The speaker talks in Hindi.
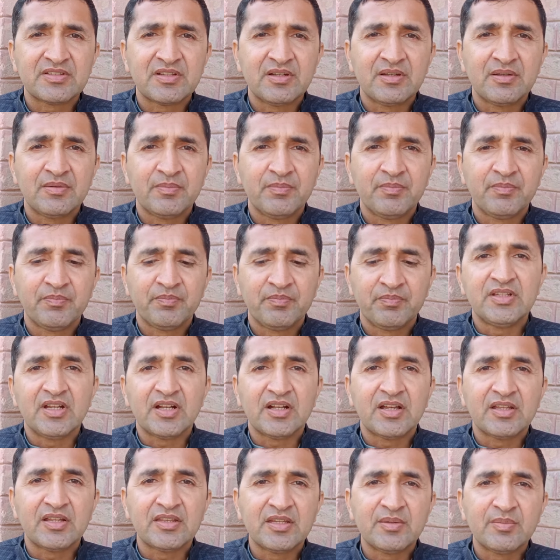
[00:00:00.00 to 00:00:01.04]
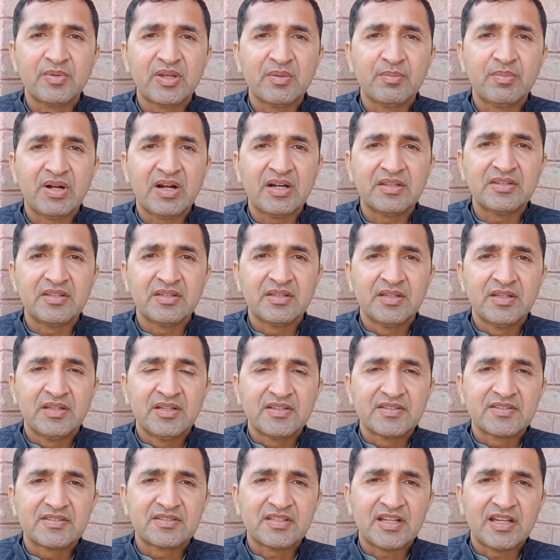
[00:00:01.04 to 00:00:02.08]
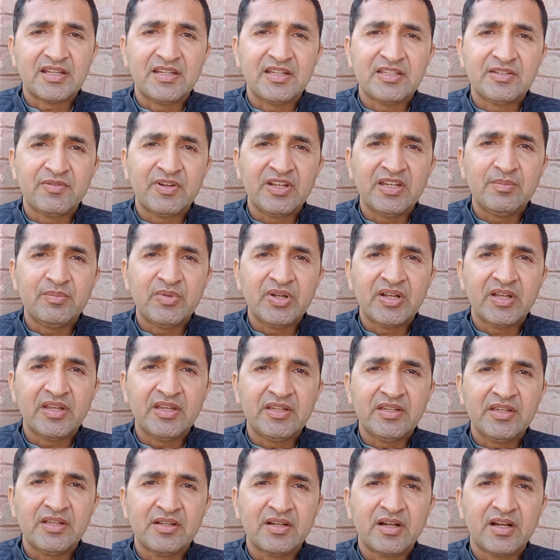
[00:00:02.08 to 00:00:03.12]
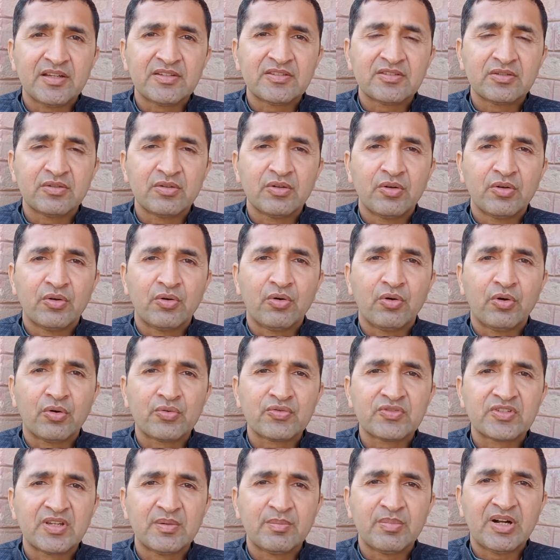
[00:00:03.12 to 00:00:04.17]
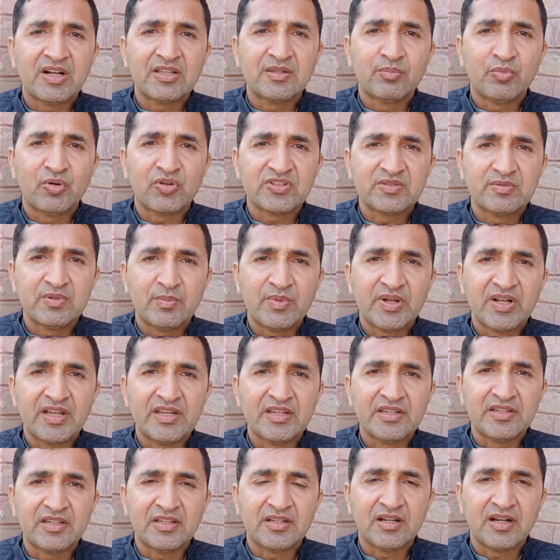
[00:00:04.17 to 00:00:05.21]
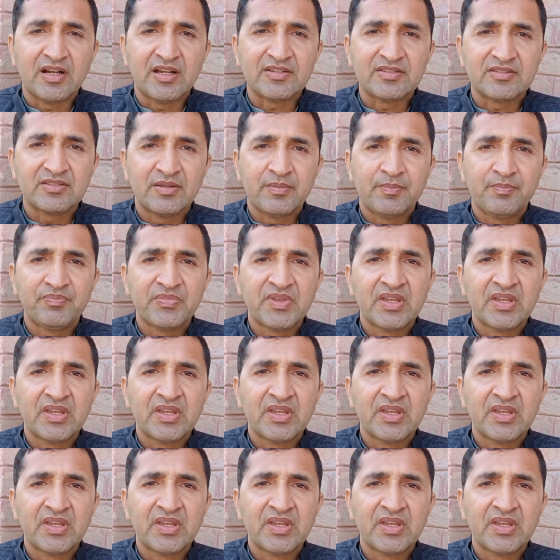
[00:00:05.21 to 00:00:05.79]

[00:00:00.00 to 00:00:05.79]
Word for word: फसल या गंदम के बाद साइलेज वाली मकई की काश्त और उसके बाद मौसमी मकई की काश्त